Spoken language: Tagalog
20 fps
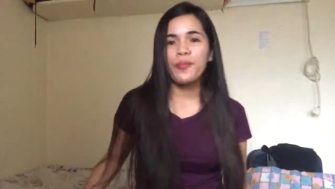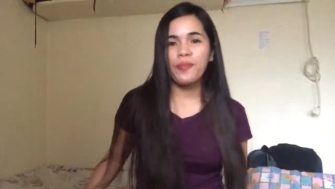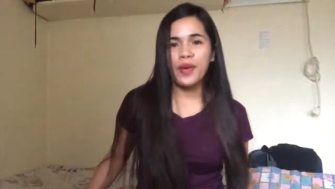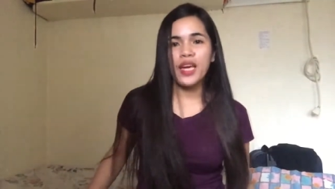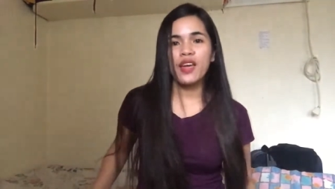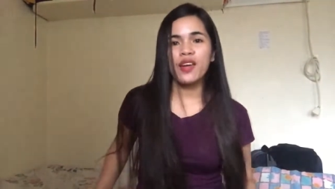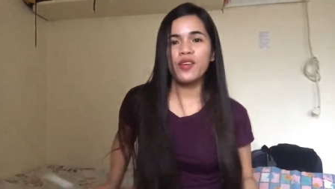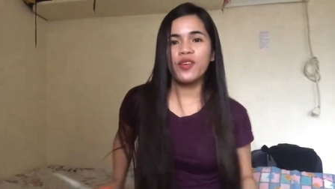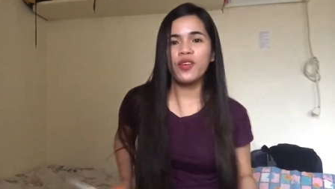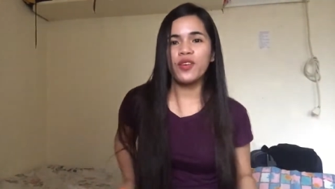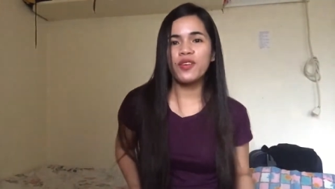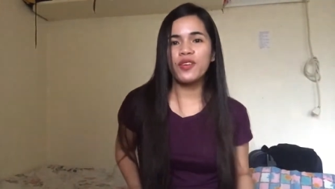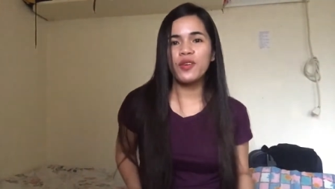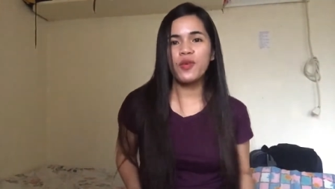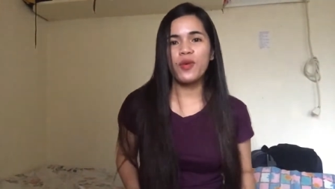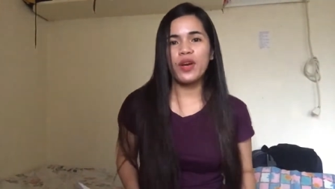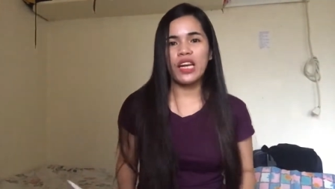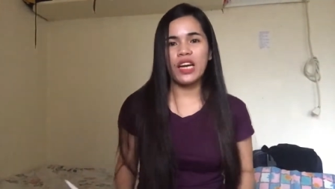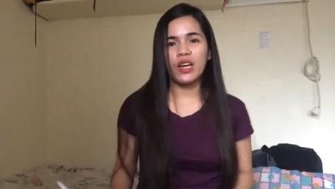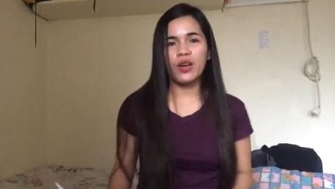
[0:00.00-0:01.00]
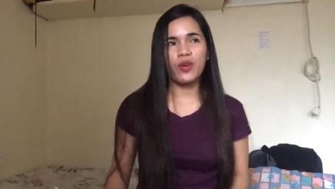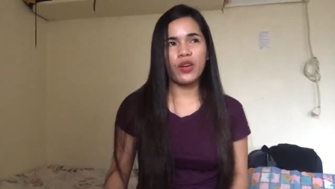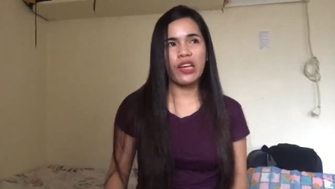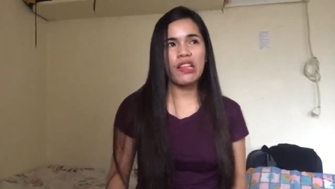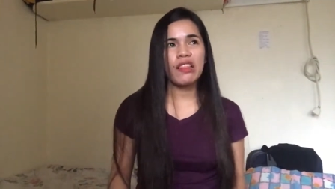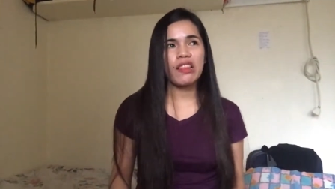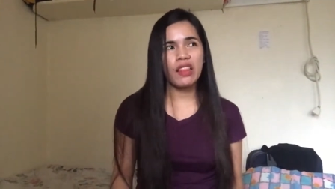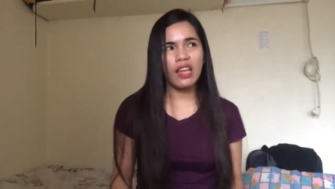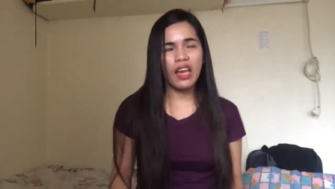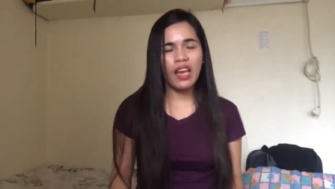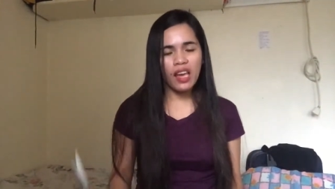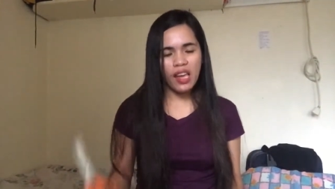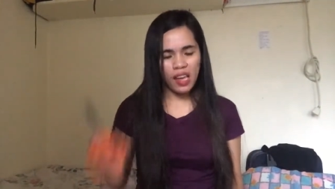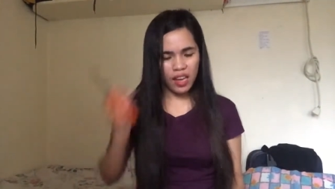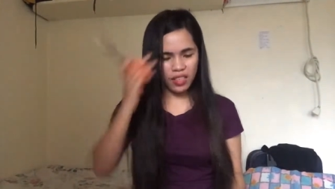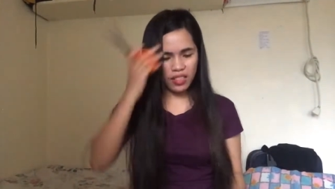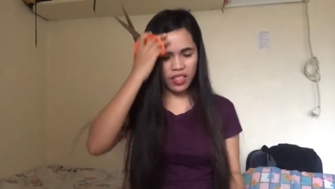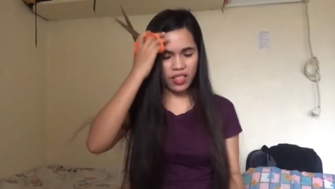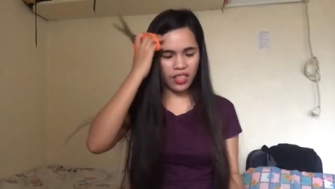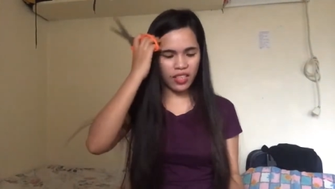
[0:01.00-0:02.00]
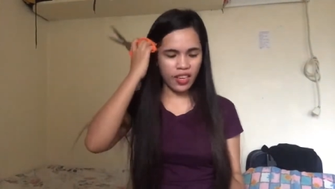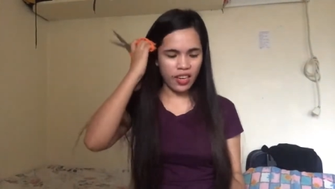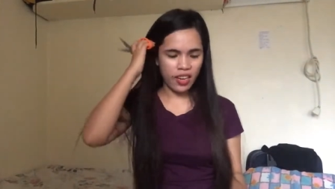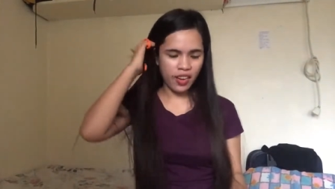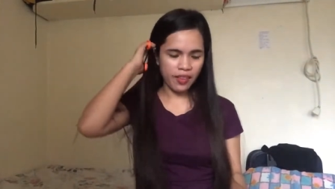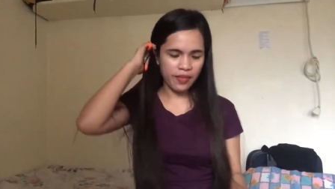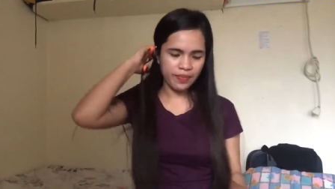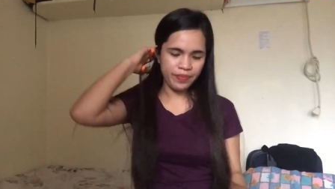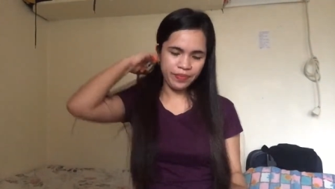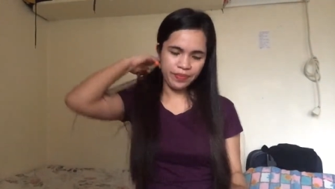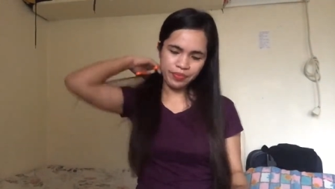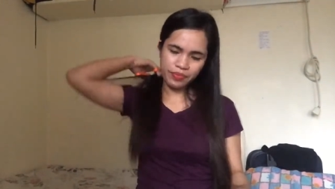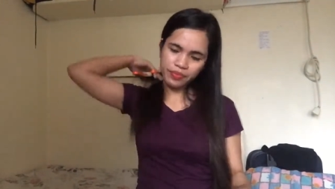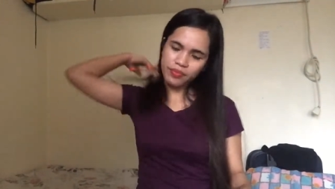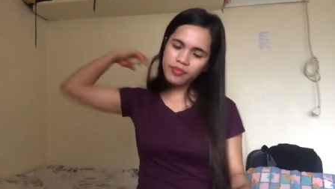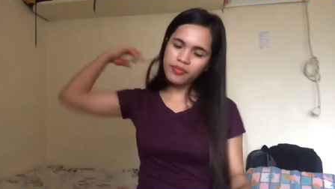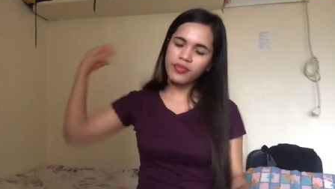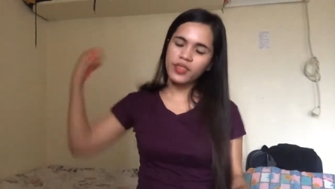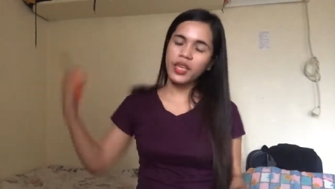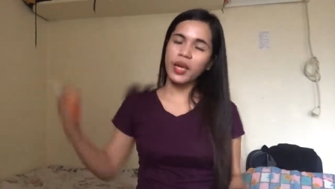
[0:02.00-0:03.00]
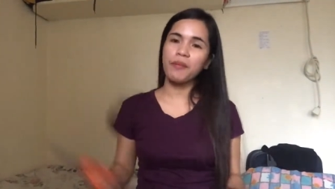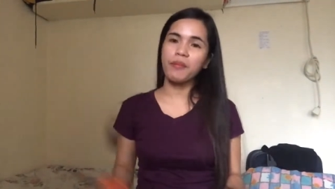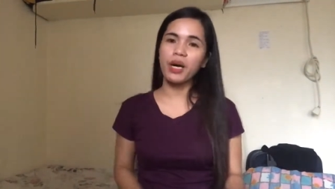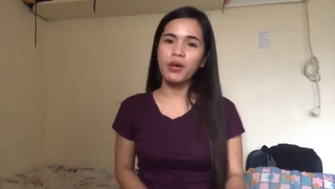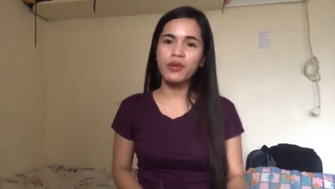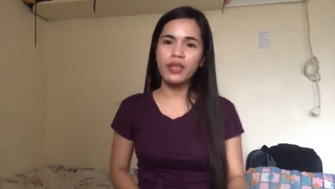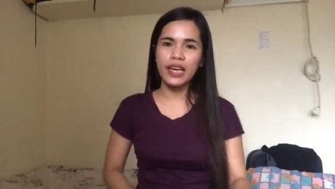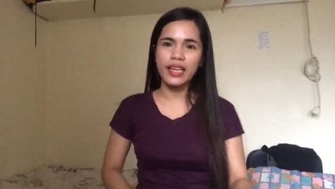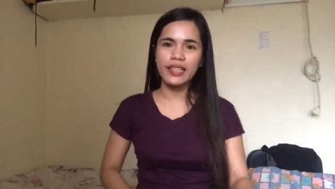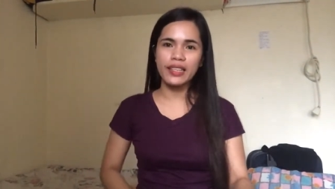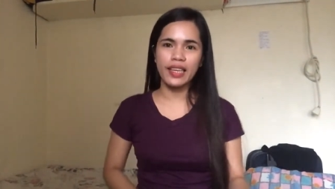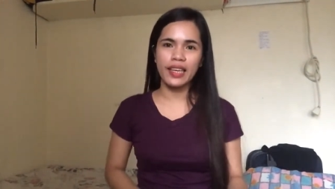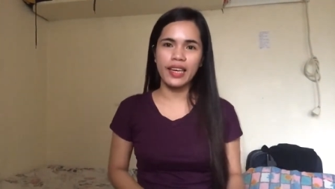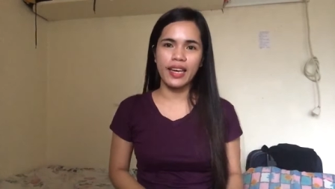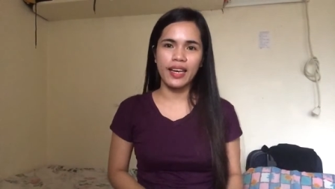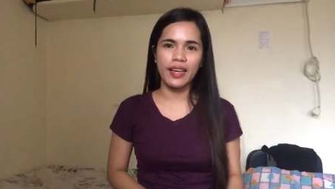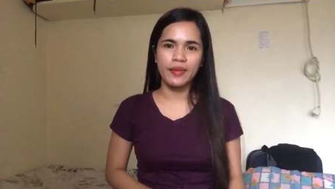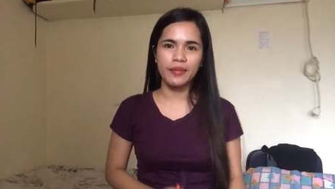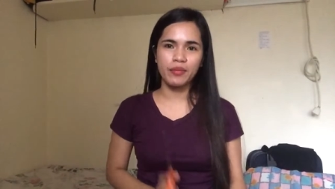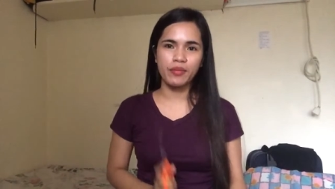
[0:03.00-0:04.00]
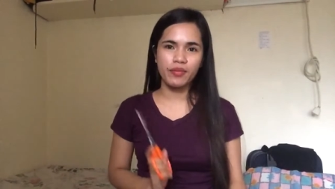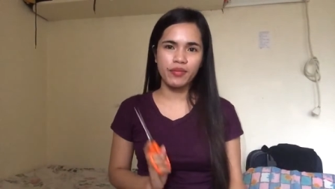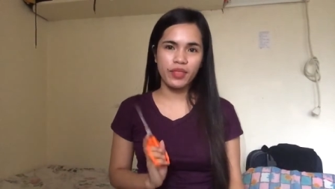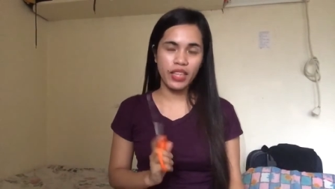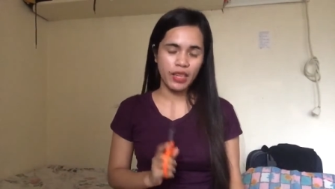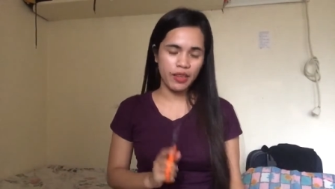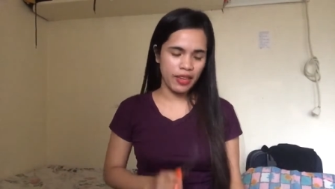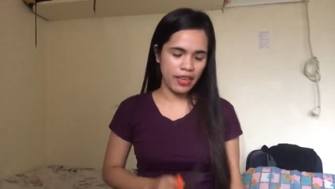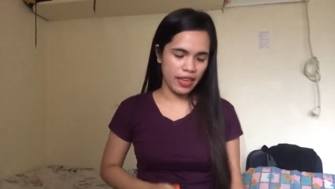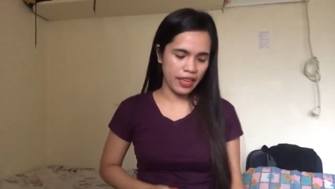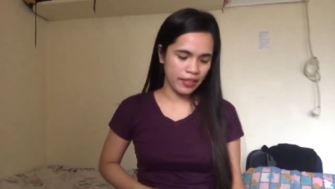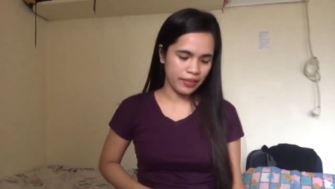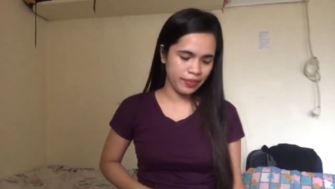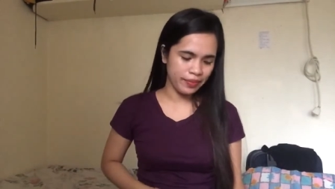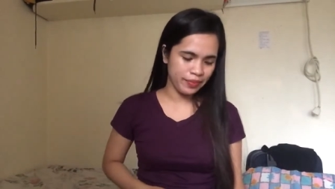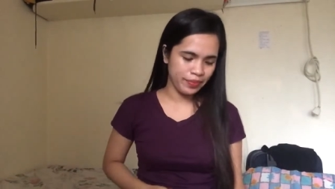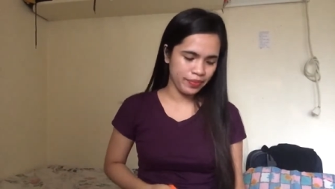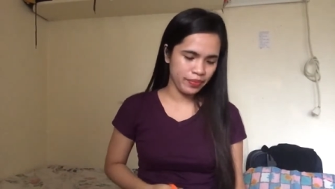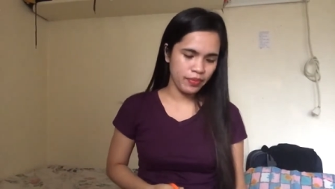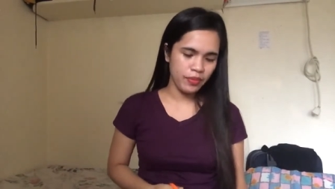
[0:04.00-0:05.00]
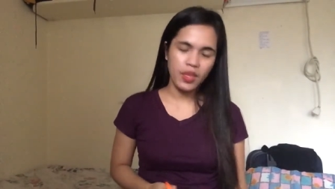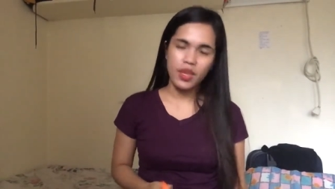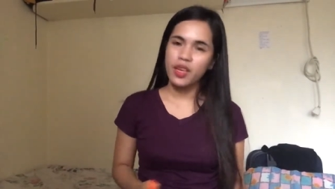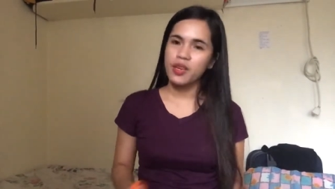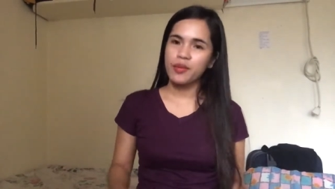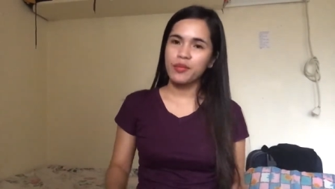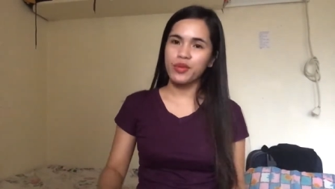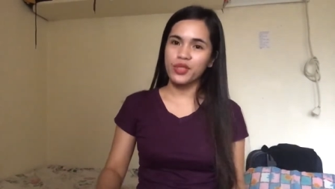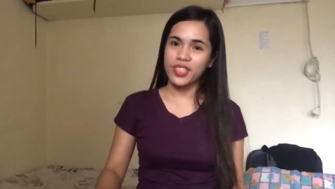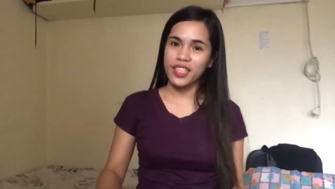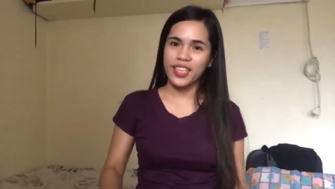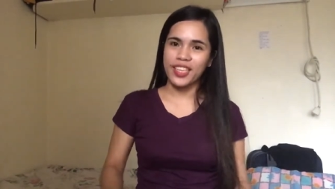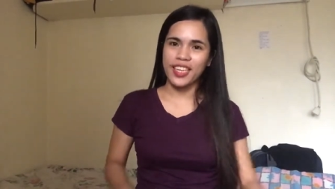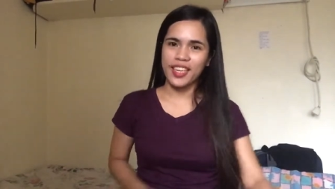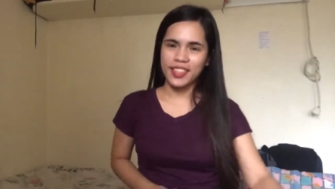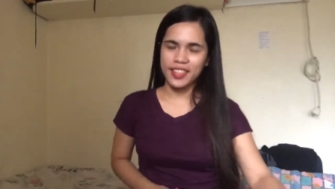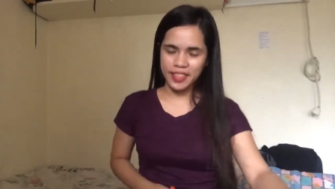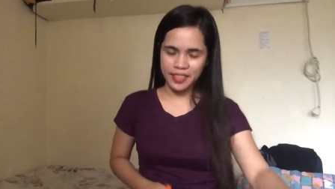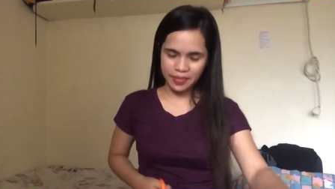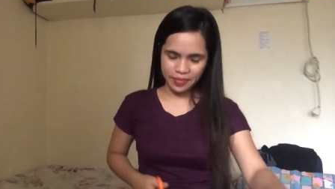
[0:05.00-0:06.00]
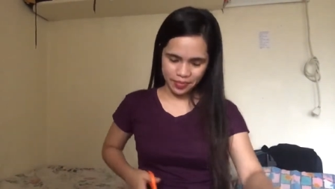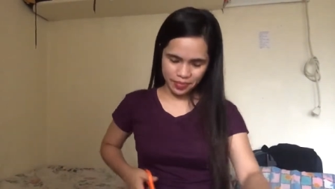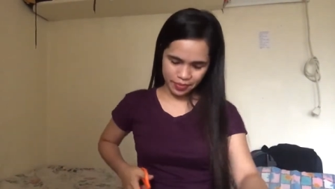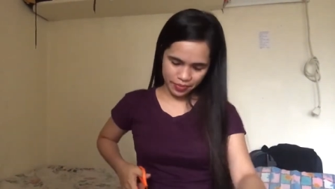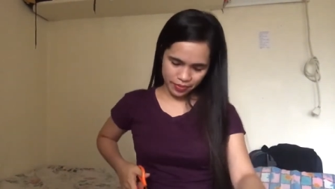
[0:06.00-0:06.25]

Pero, walang kurente. At saka, maulan. Kaya, ngayon na lang. Buksan na natin.